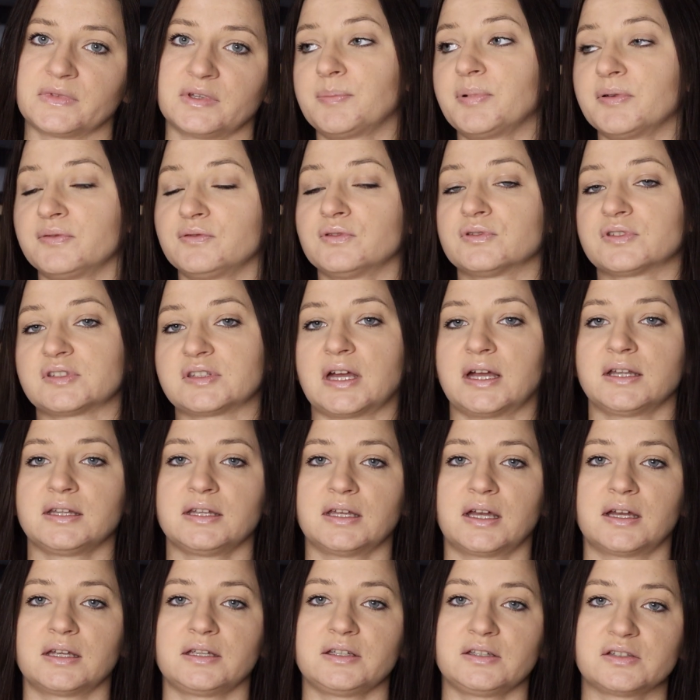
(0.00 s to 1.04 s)
na pewno
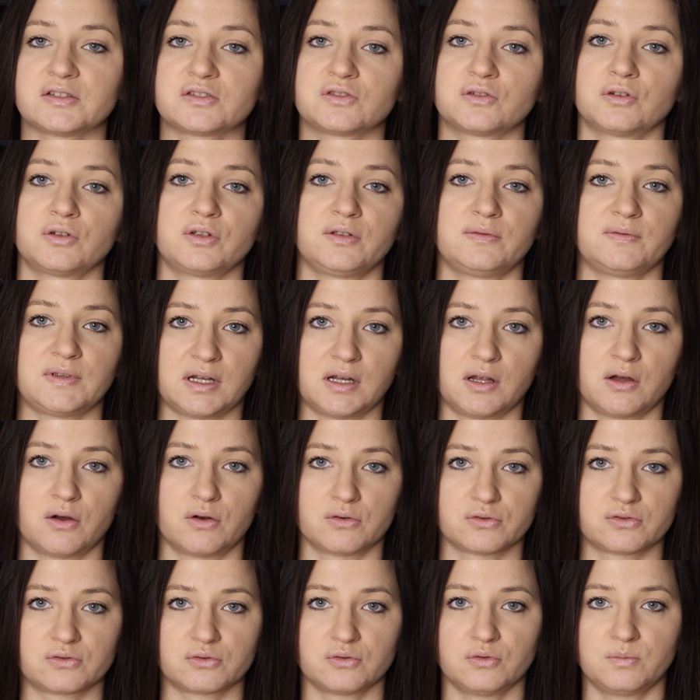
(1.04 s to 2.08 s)
stanie i stoi wiele
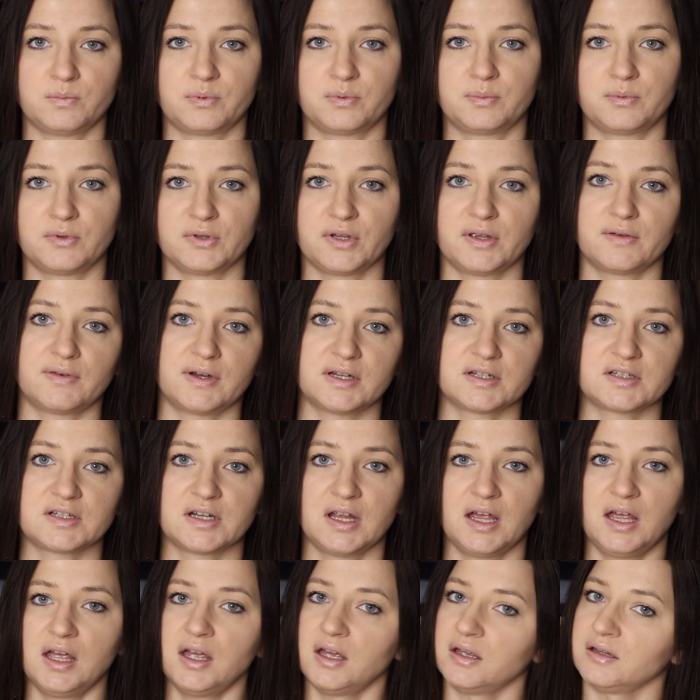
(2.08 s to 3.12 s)
osób, ponieważ